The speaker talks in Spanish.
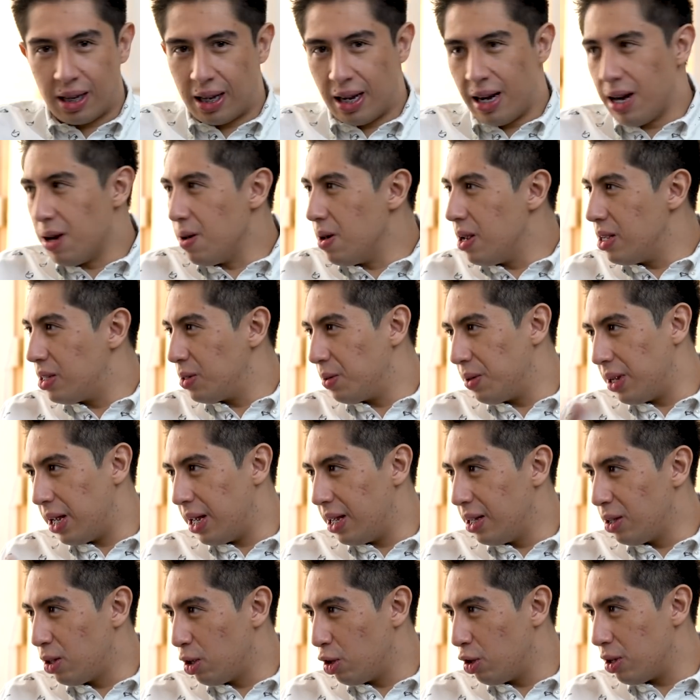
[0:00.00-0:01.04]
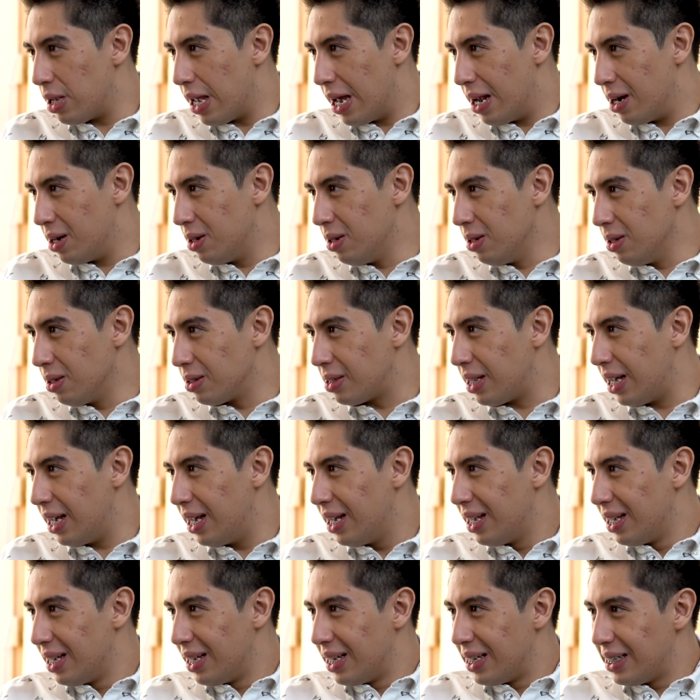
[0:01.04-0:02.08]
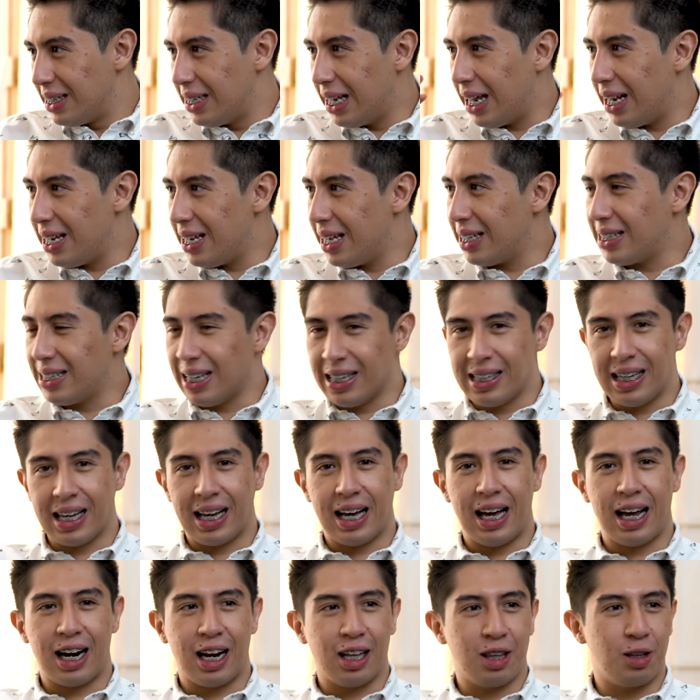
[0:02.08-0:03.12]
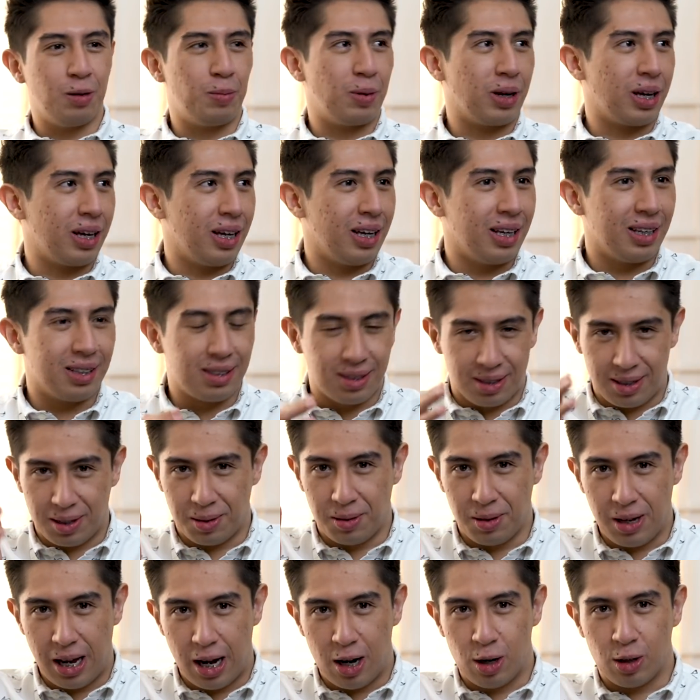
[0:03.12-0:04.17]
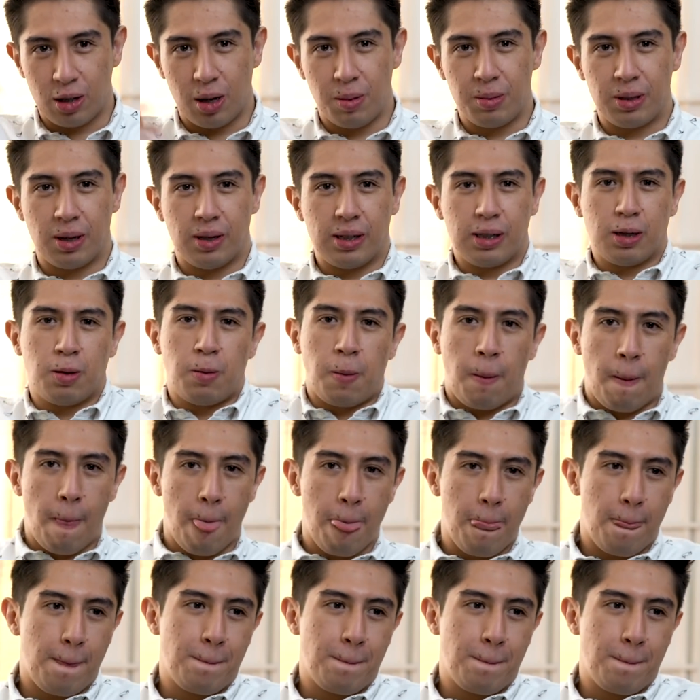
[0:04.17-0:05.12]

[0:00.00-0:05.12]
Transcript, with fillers: Genera una inseguridad en todo ya, ¿no? O sea, Exacto, sí. ya, estás a cada rato porque seguro ya lo notaron, estamos así como.